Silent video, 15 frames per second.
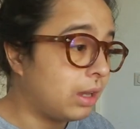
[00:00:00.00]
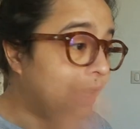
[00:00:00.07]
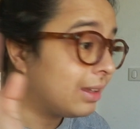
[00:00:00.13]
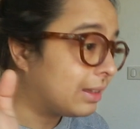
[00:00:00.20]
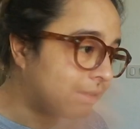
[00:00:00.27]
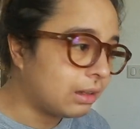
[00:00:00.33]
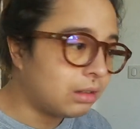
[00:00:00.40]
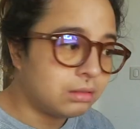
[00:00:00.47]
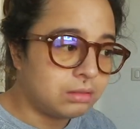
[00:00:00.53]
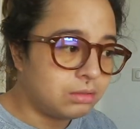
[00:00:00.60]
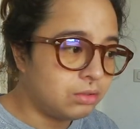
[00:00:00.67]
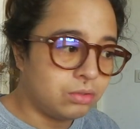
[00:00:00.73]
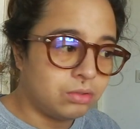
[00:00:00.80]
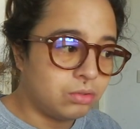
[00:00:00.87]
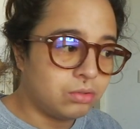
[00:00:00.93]
éteint
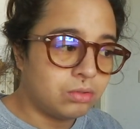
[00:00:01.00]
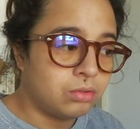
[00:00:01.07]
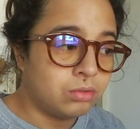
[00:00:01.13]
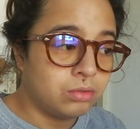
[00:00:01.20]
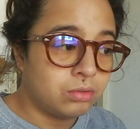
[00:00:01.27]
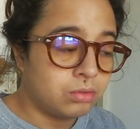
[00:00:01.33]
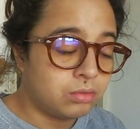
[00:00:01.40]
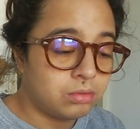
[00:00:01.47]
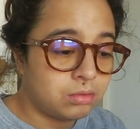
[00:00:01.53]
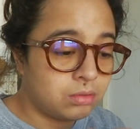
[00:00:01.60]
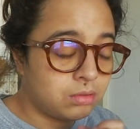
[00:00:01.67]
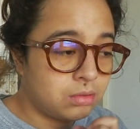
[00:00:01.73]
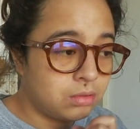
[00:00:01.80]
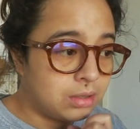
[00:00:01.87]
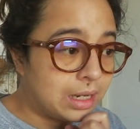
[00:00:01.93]

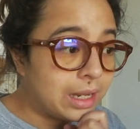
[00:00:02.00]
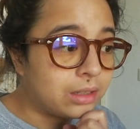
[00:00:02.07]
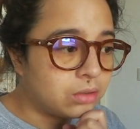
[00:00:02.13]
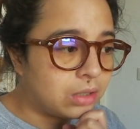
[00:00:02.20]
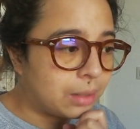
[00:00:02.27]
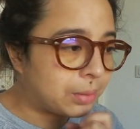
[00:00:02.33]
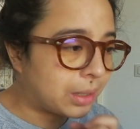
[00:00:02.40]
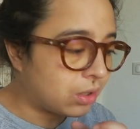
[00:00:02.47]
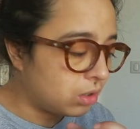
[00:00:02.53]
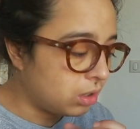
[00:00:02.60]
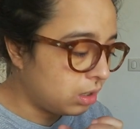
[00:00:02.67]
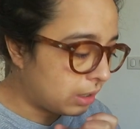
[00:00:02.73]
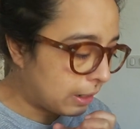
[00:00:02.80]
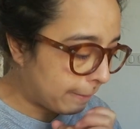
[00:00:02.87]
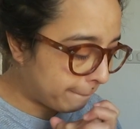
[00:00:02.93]
l'air de la
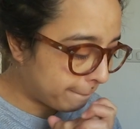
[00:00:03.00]
parole.